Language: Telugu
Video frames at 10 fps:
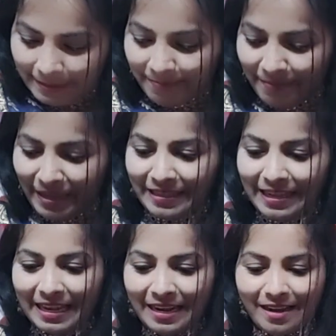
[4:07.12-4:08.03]
మీ
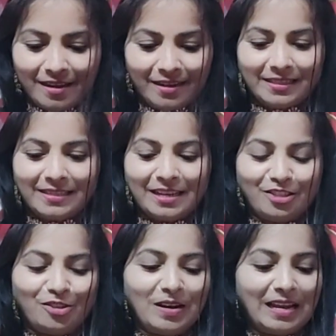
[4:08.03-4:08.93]
అందరికీ నా హాల్స్
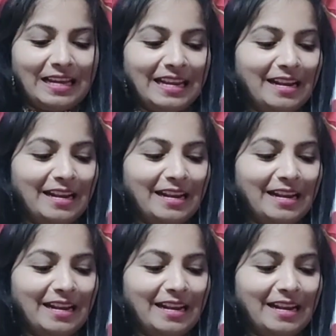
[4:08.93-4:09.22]
నచ్చుతున్నాయని నేను